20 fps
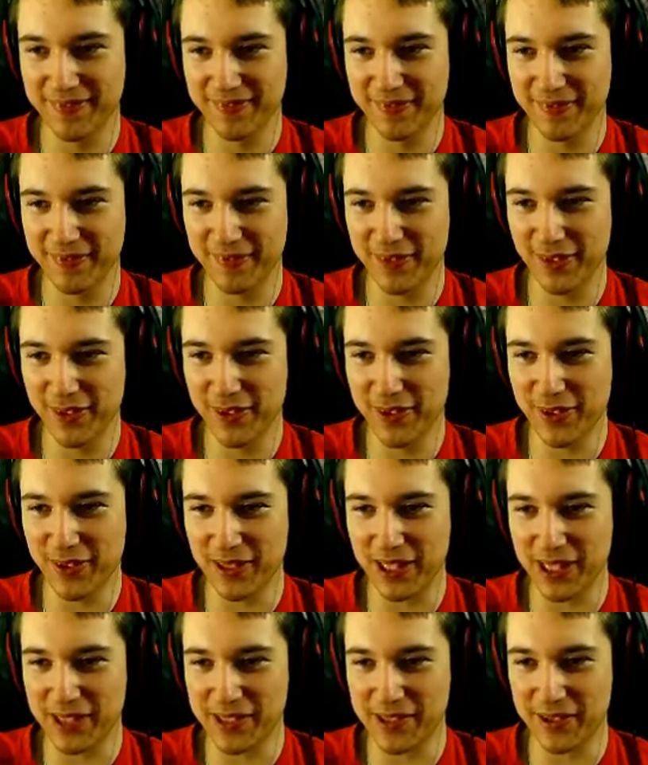No to
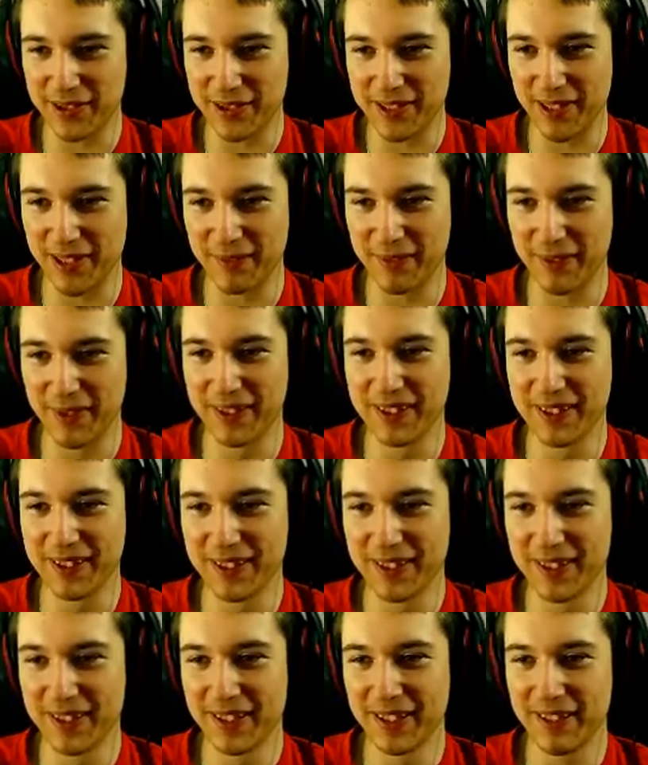zrobiłaś to samo.
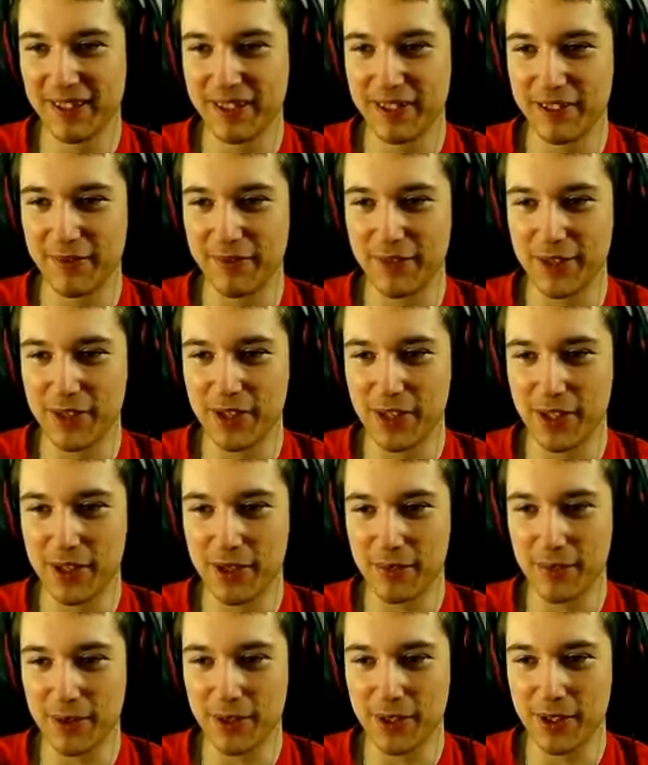I w dzisiejszym
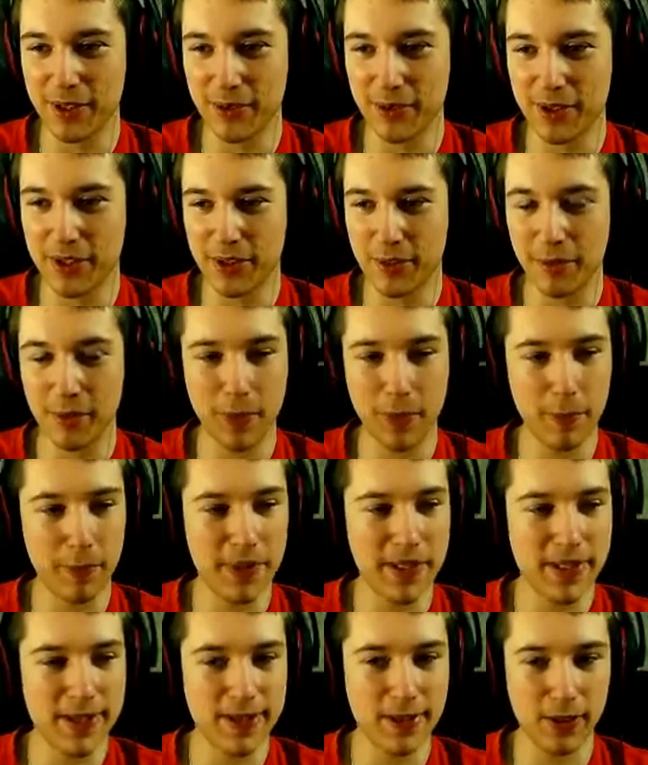odcinku idziemy po
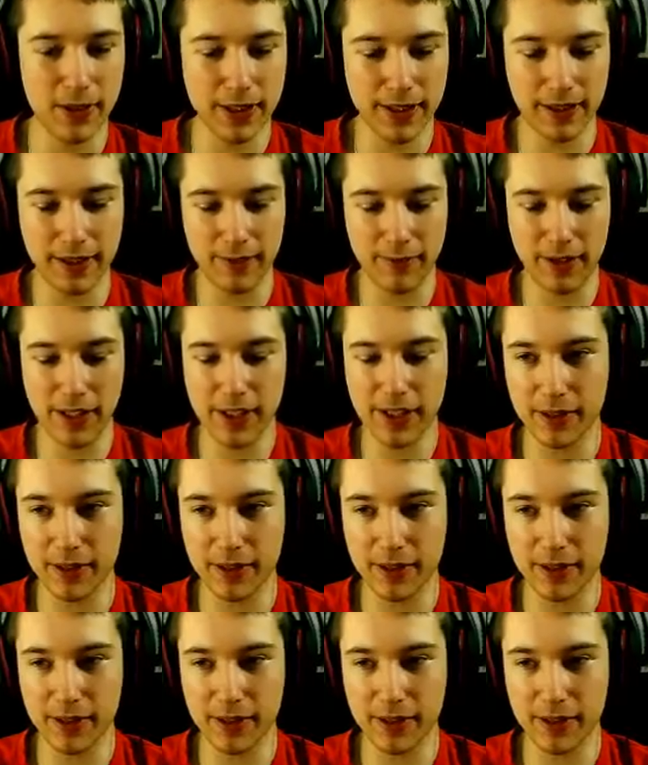pistolet na flary,